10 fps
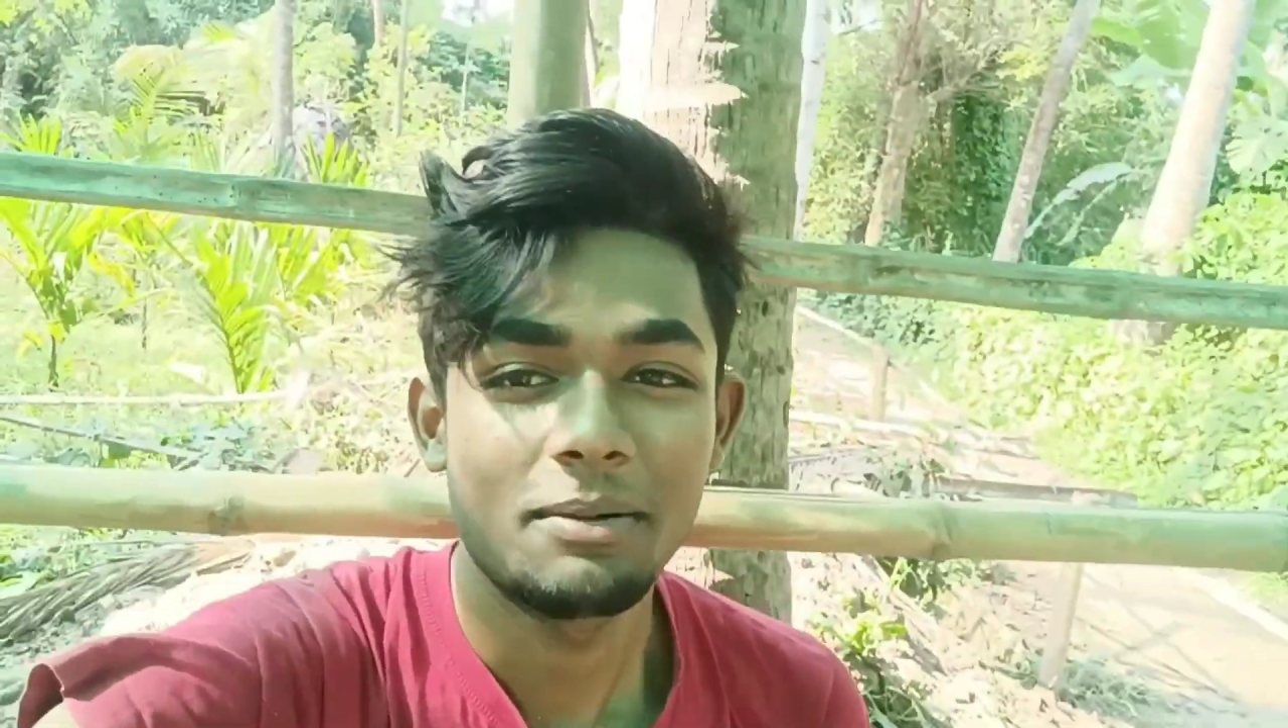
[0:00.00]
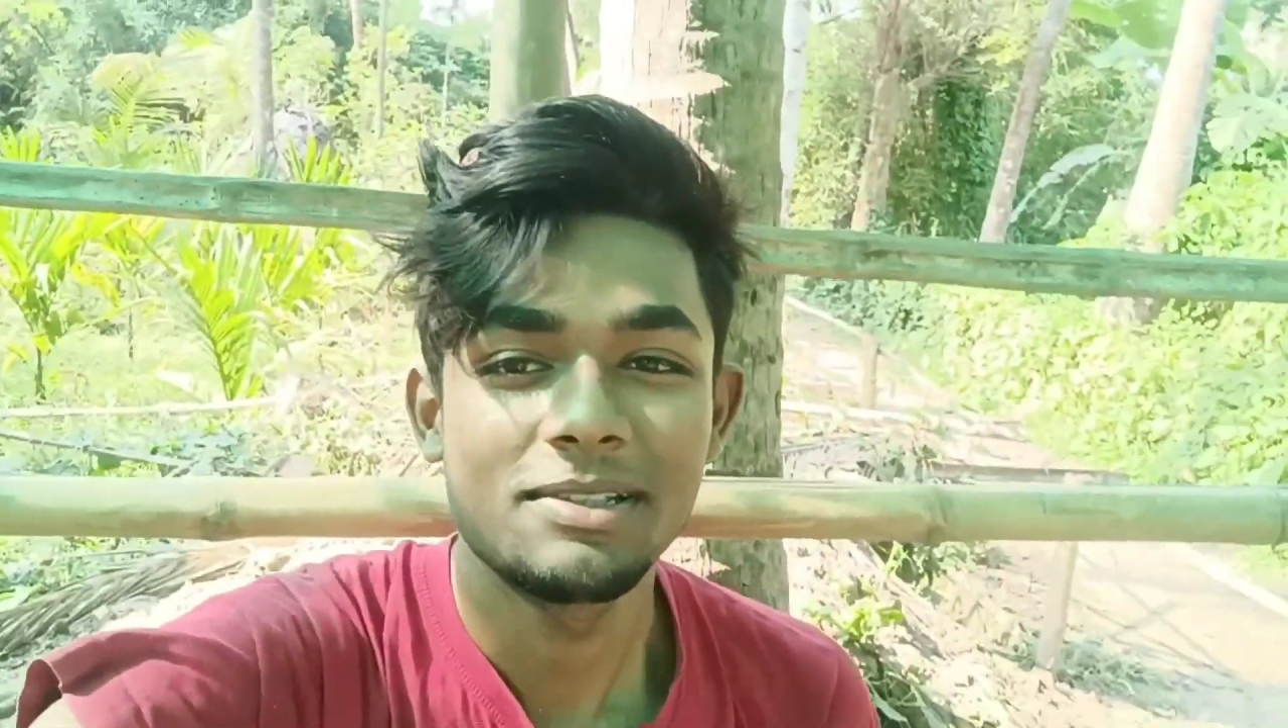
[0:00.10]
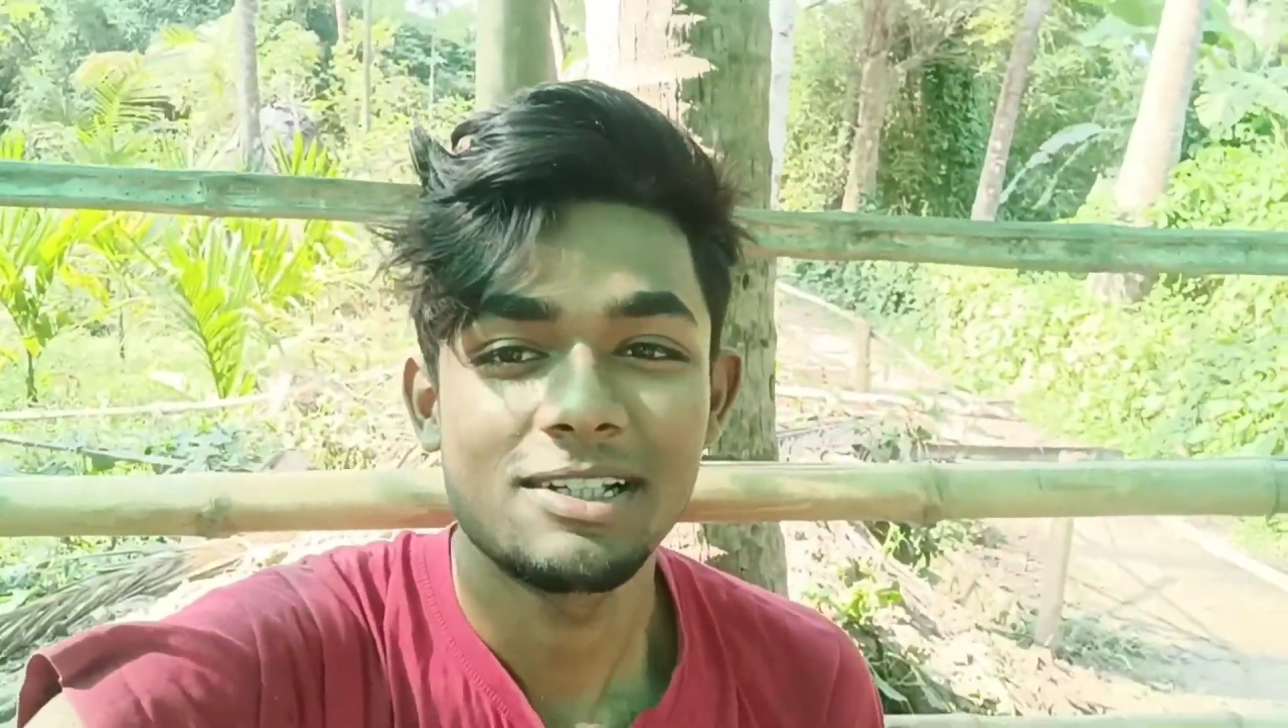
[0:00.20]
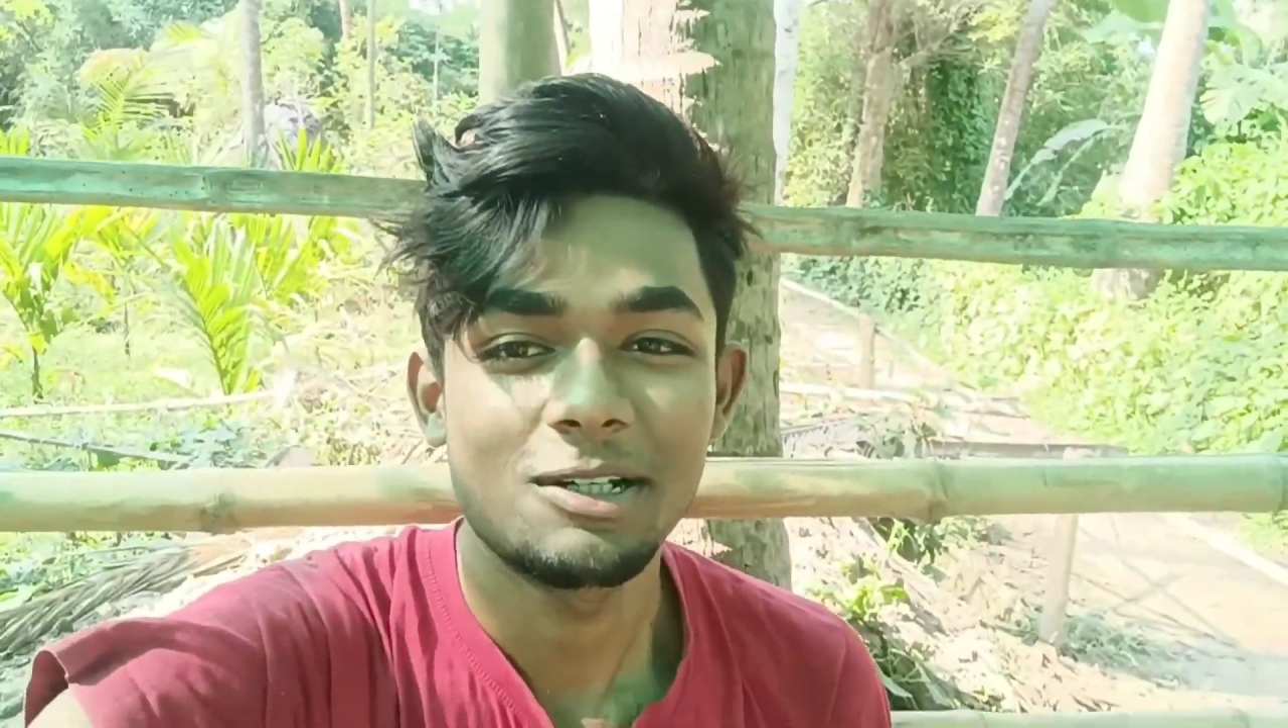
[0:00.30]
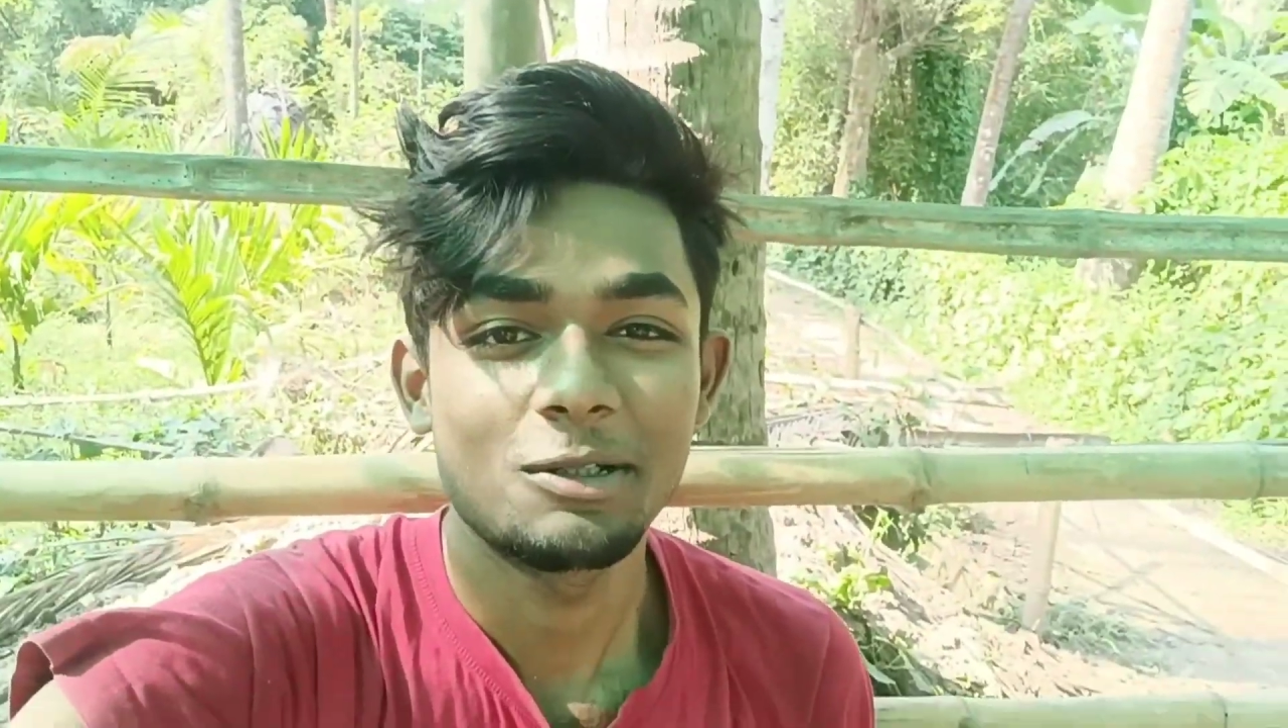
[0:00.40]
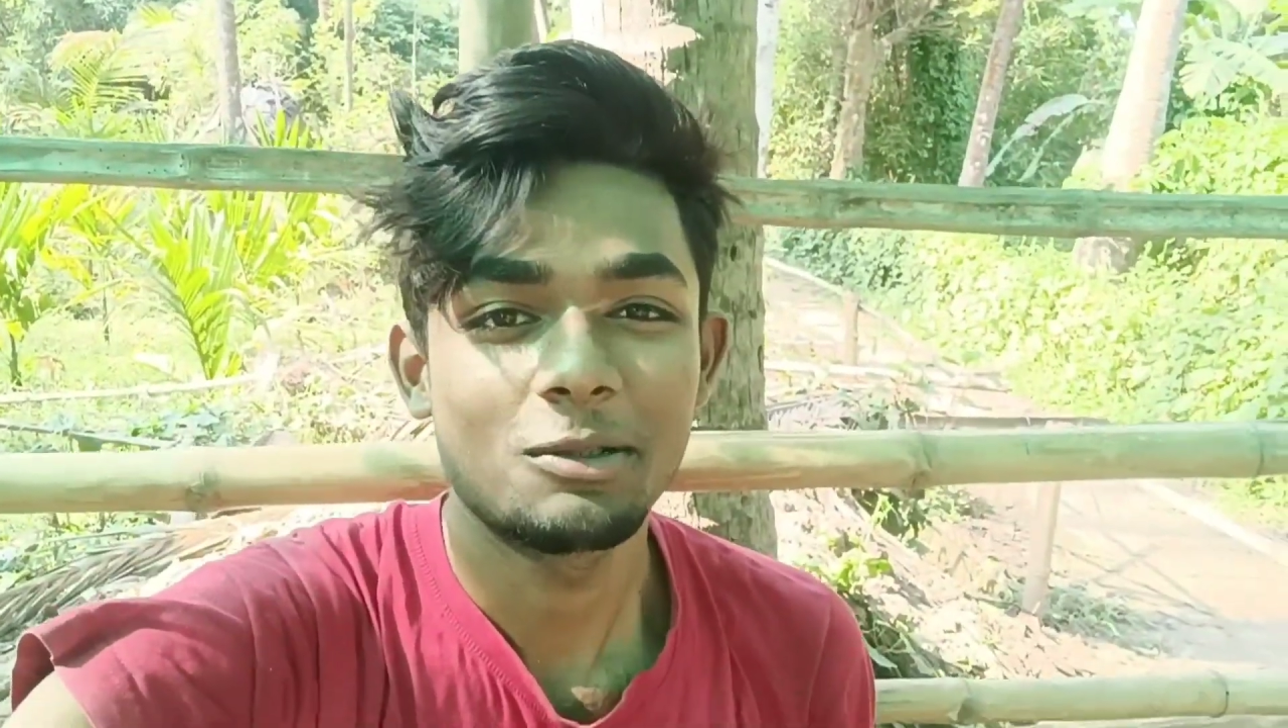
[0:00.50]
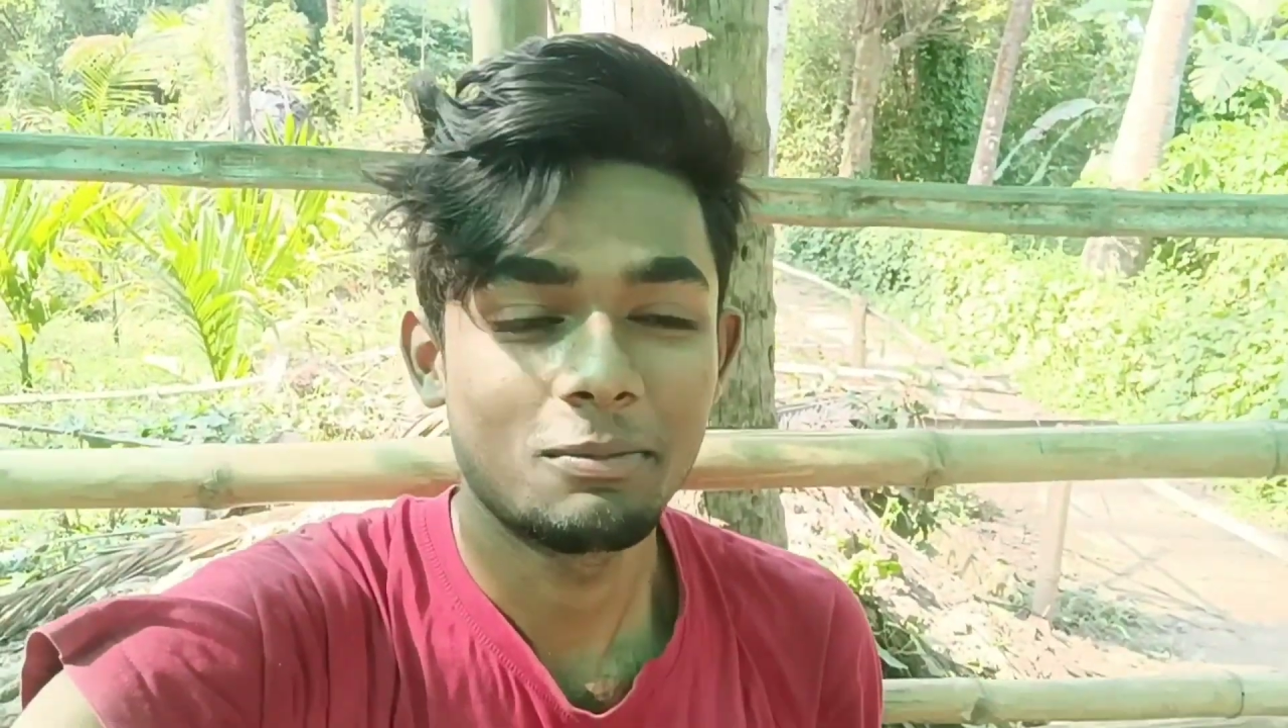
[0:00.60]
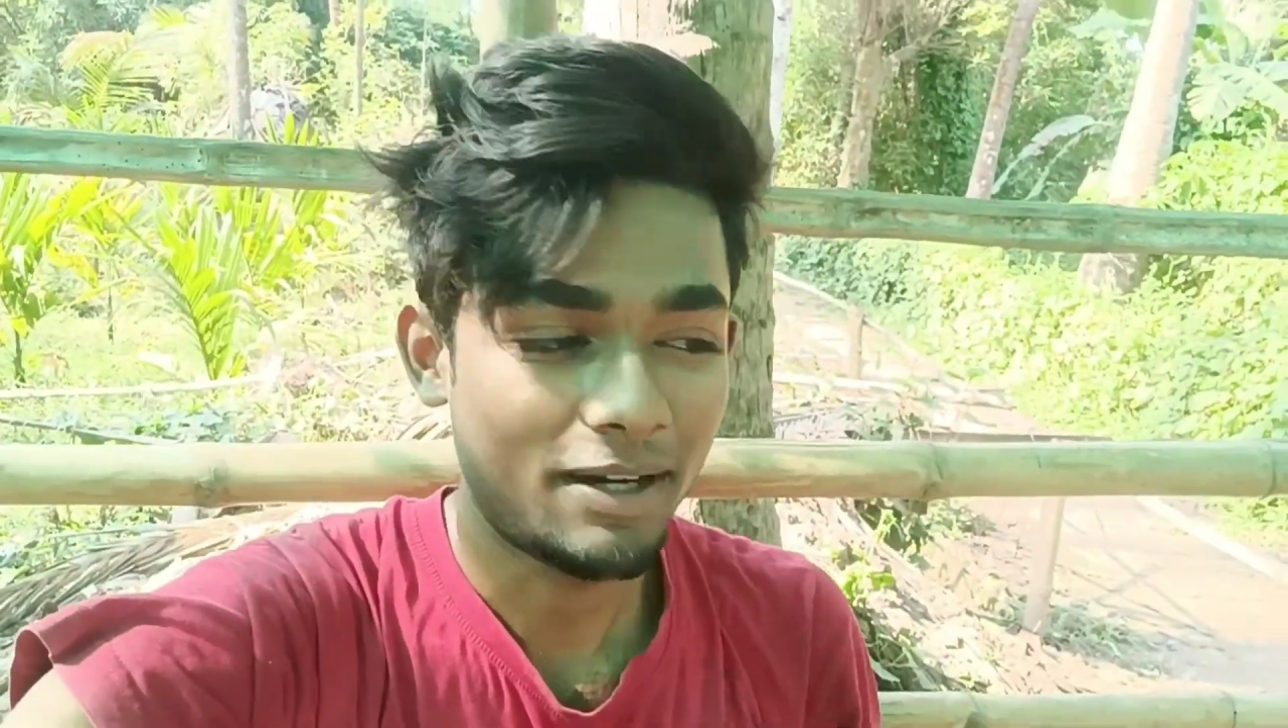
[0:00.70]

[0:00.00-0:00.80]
আমি সাধারণত